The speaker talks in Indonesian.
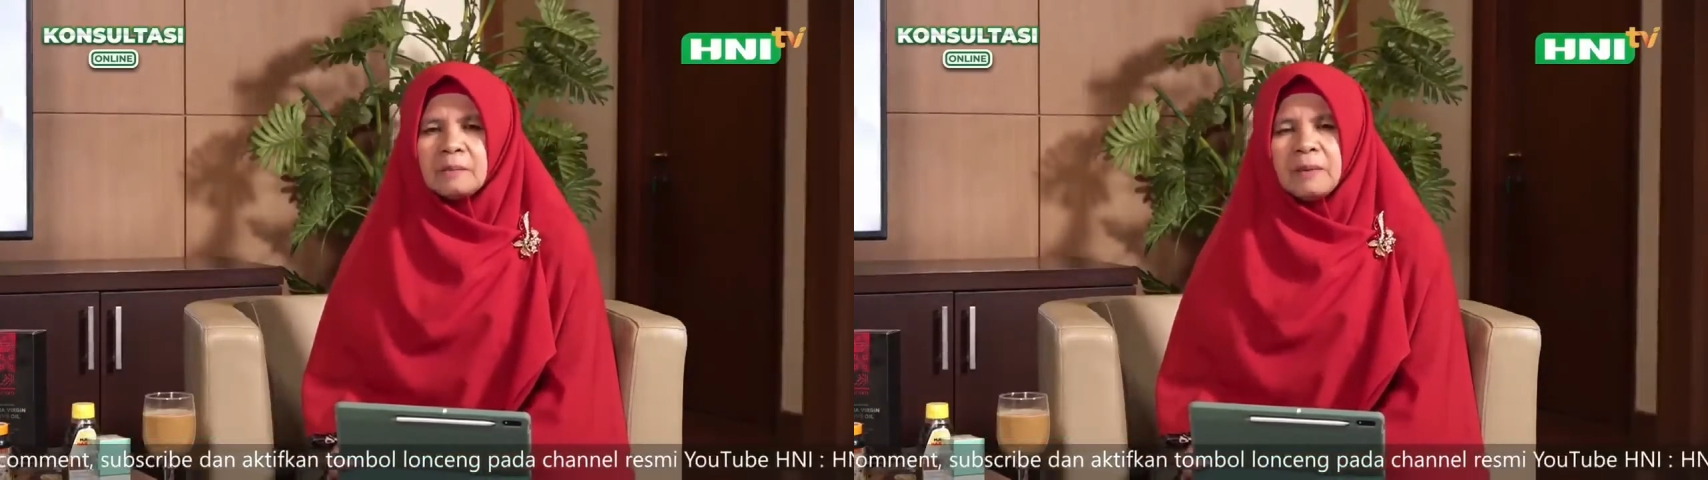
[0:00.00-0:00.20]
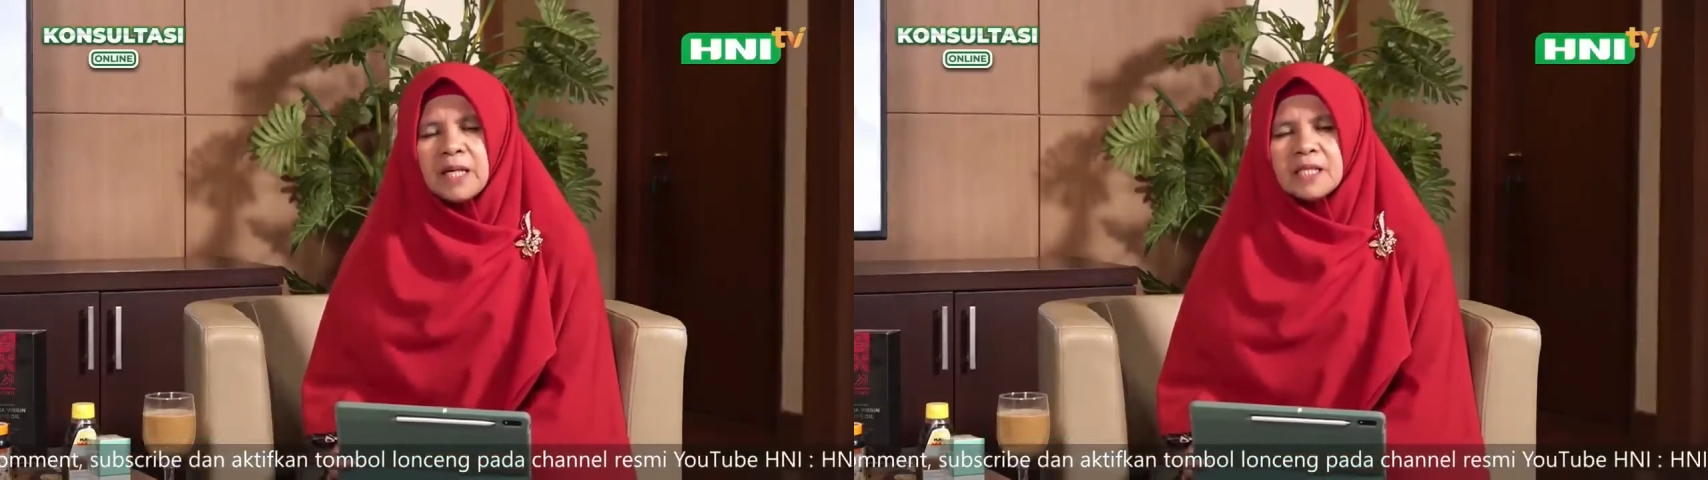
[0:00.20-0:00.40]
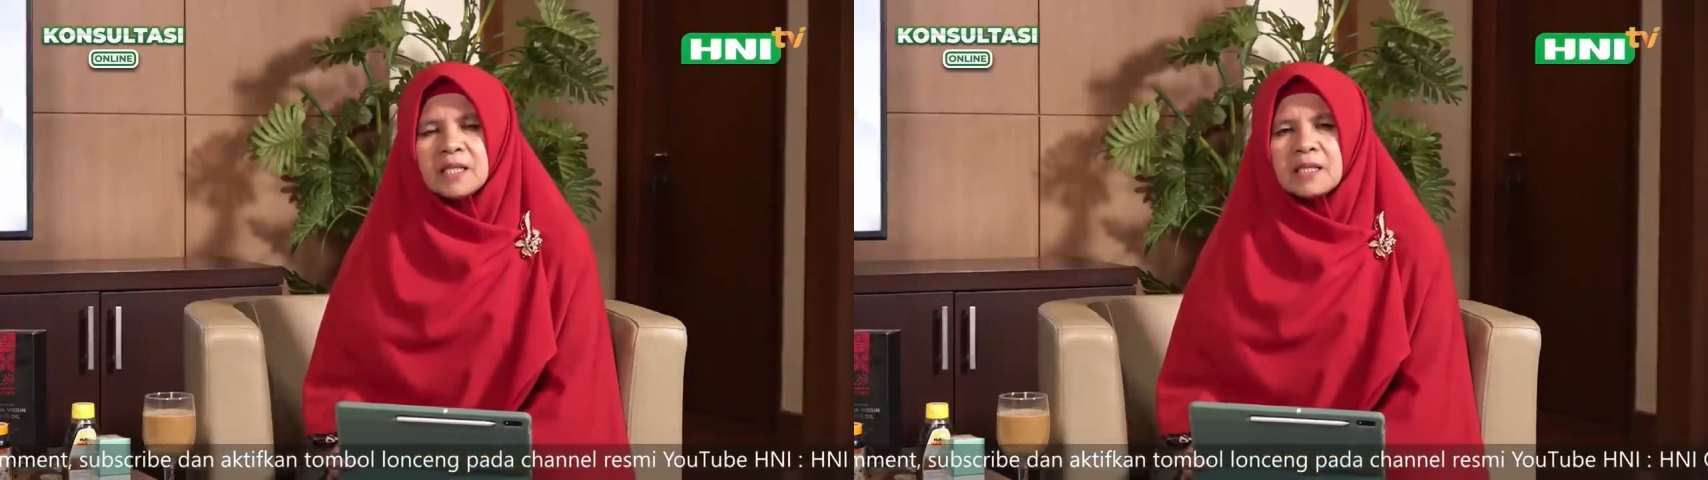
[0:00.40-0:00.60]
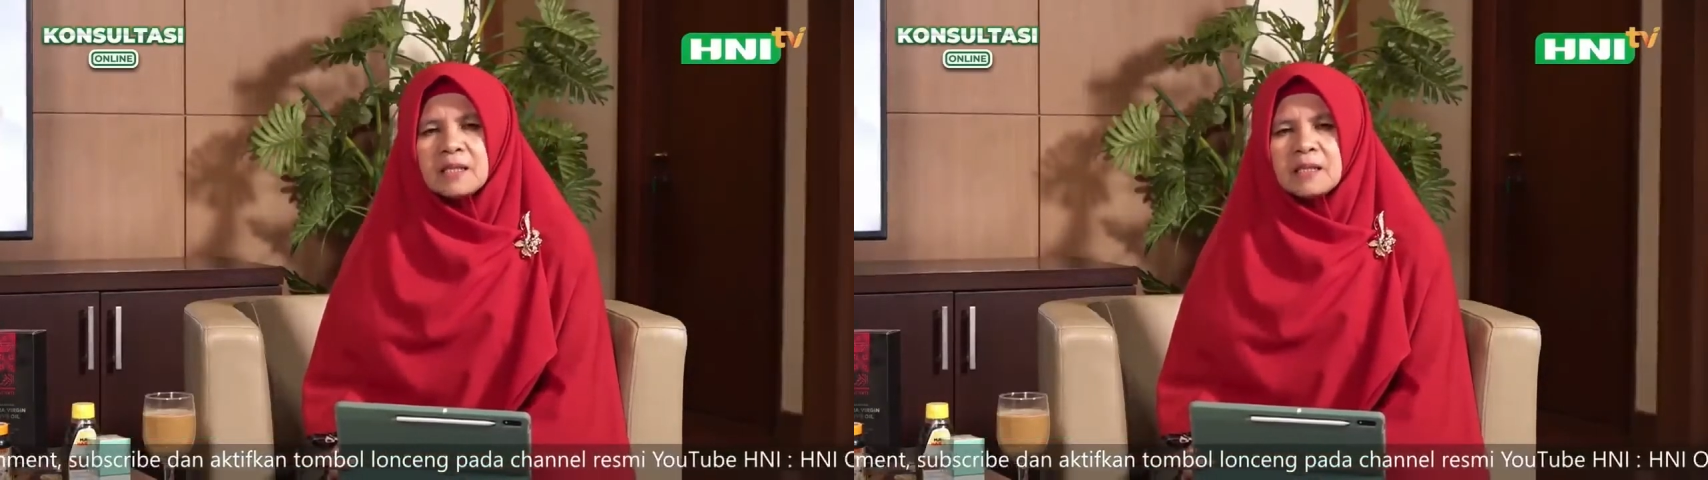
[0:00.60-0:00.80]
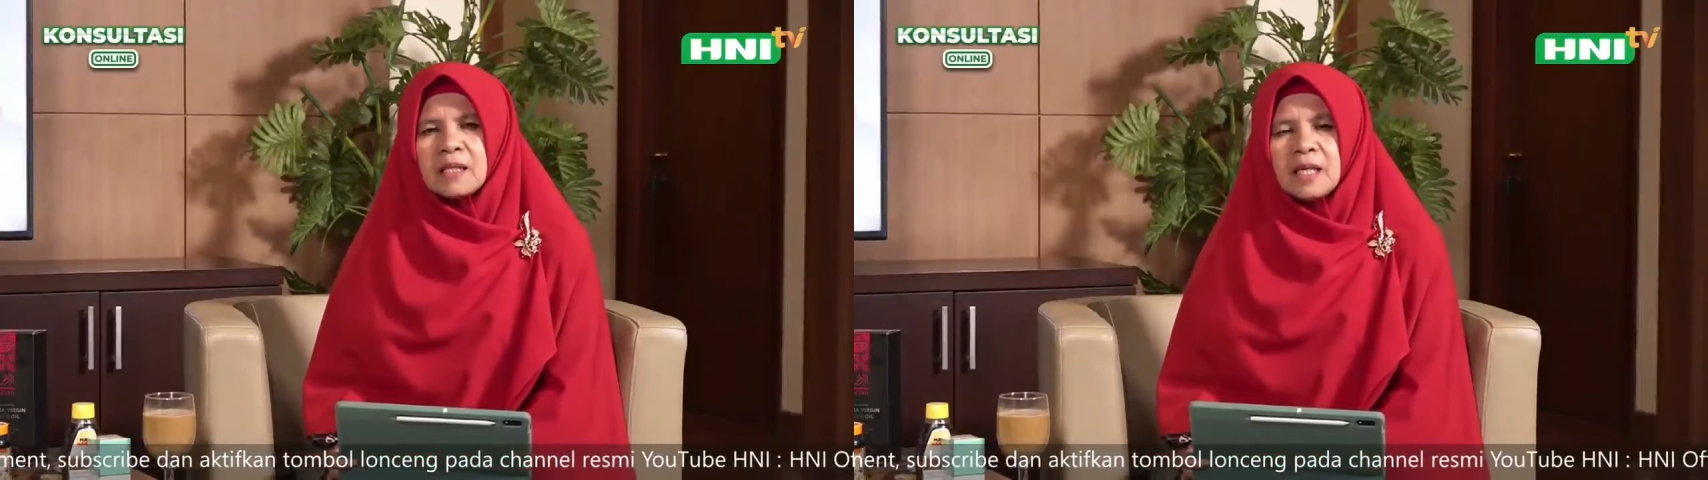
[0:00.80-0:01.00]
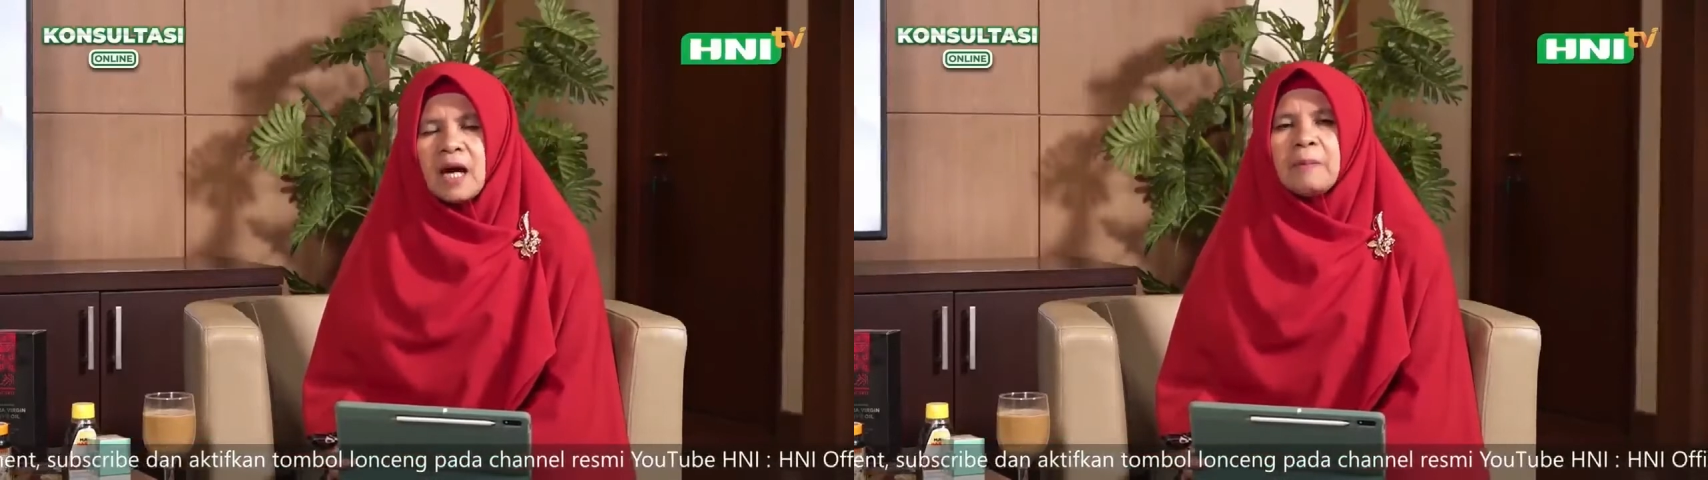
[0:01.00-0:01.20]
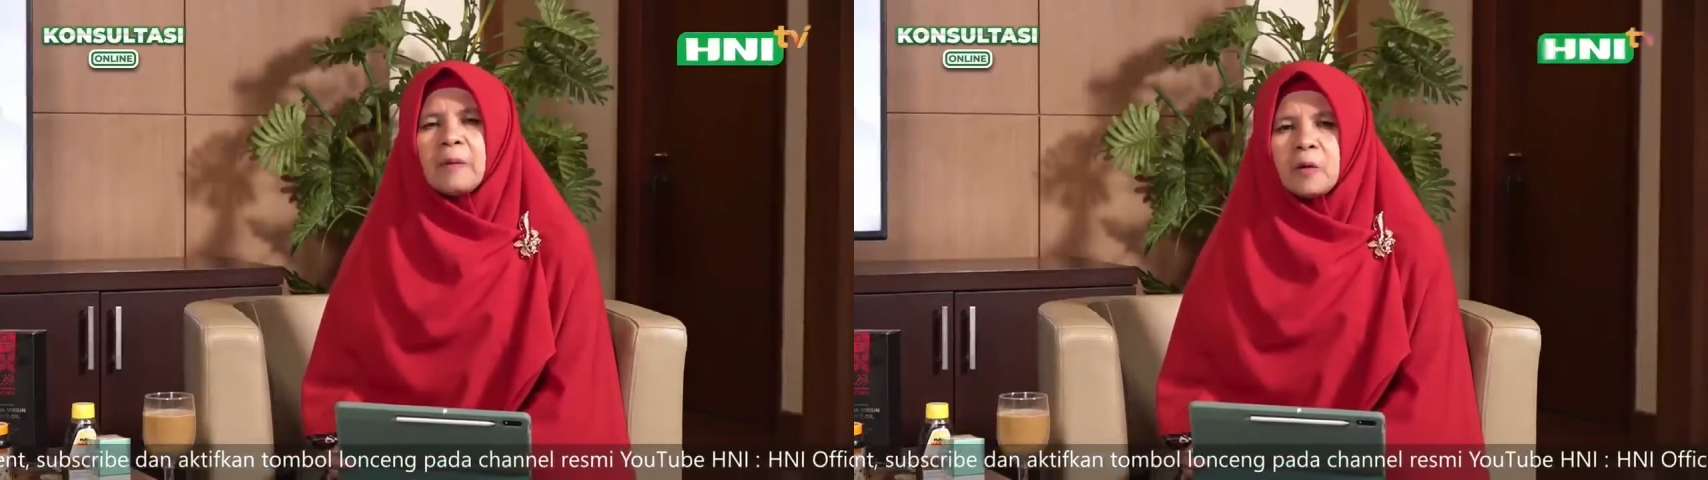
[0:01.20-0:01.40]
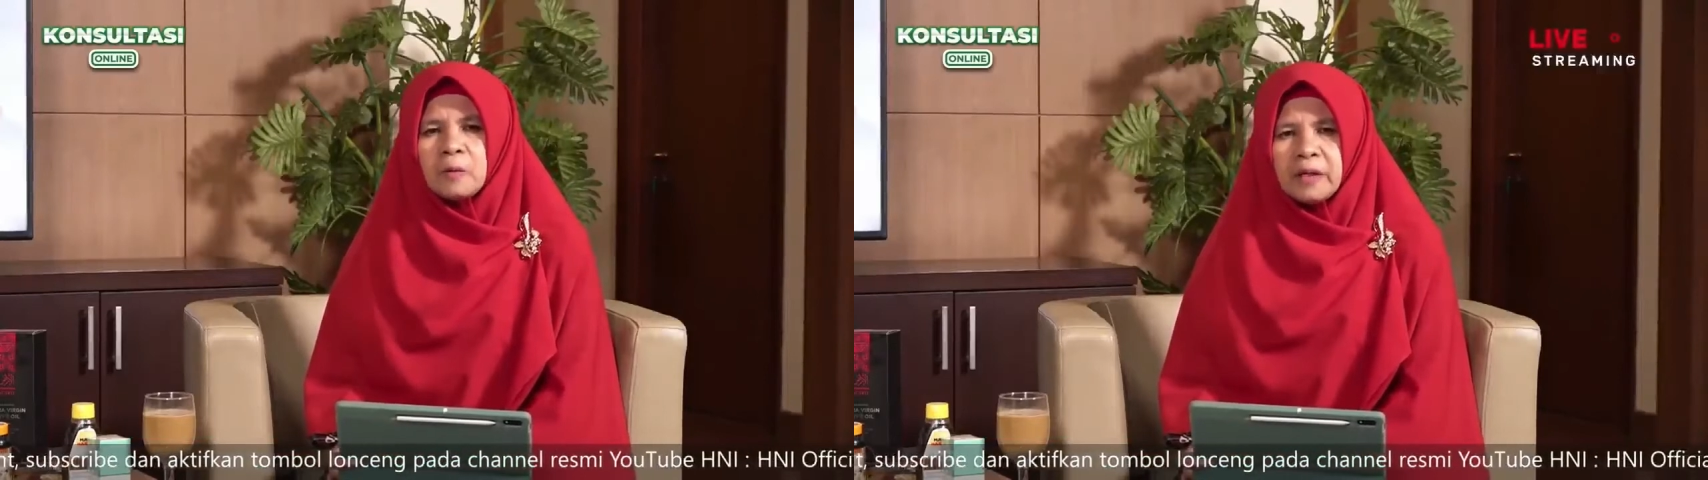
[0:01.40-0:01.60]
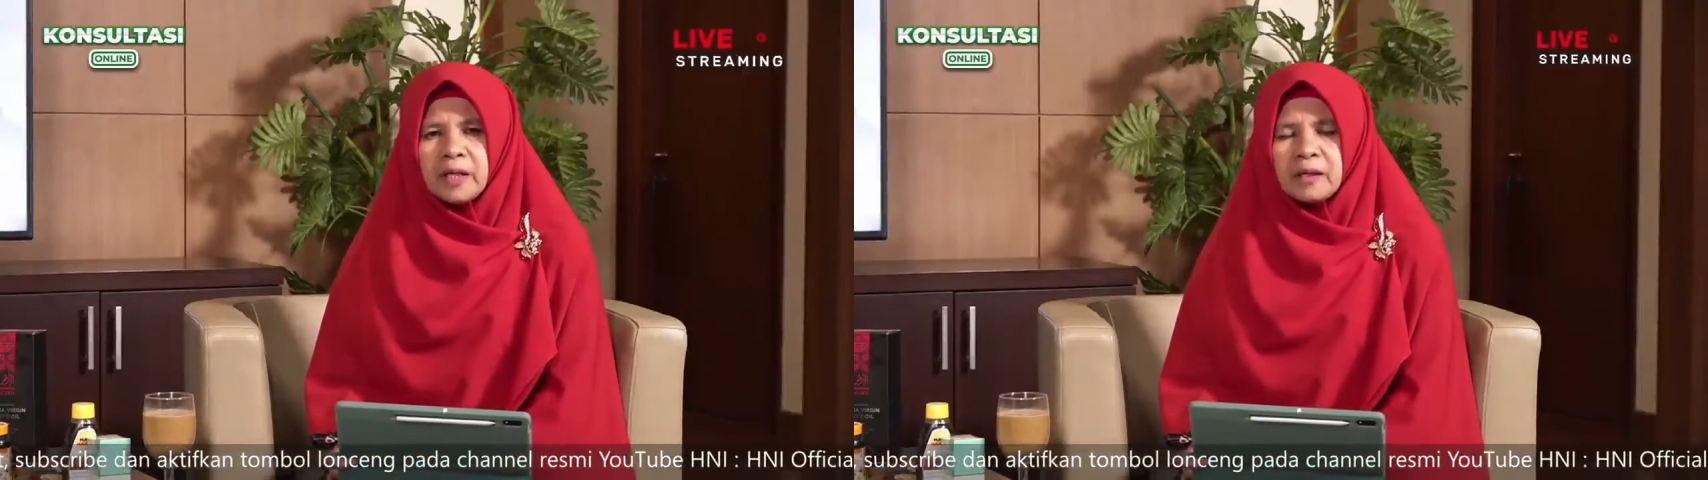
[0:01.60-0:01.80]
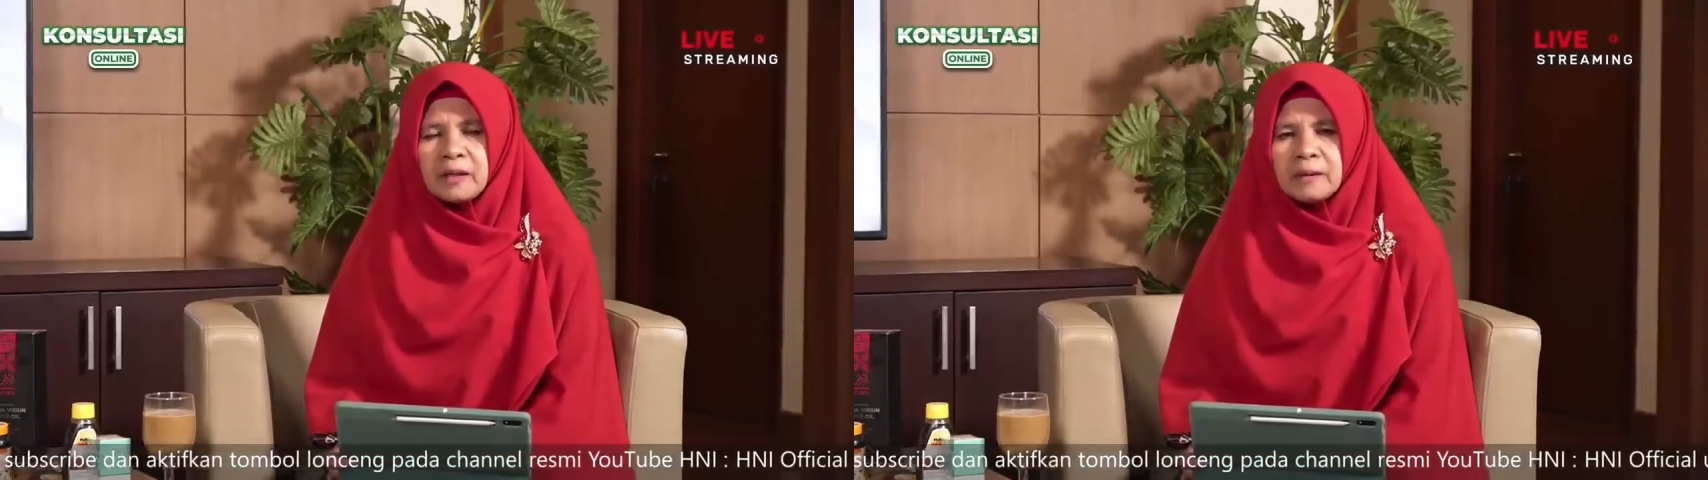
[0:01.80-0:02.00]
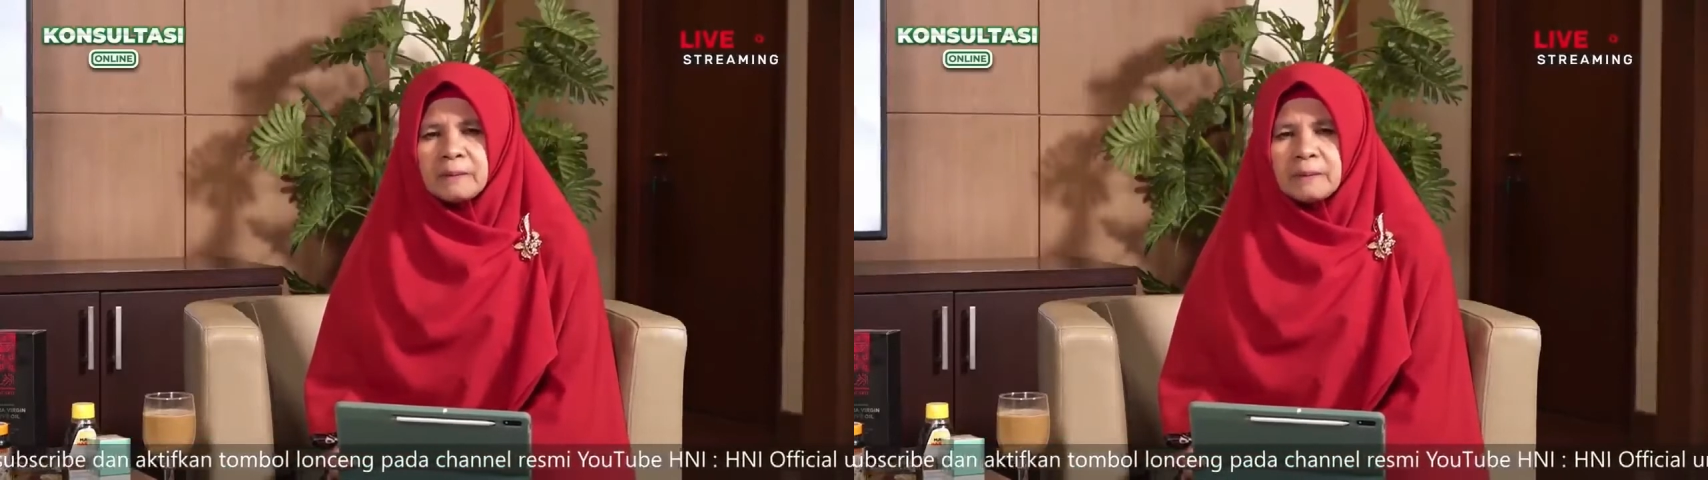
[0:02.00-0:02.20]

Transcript: plus tiga prokumin.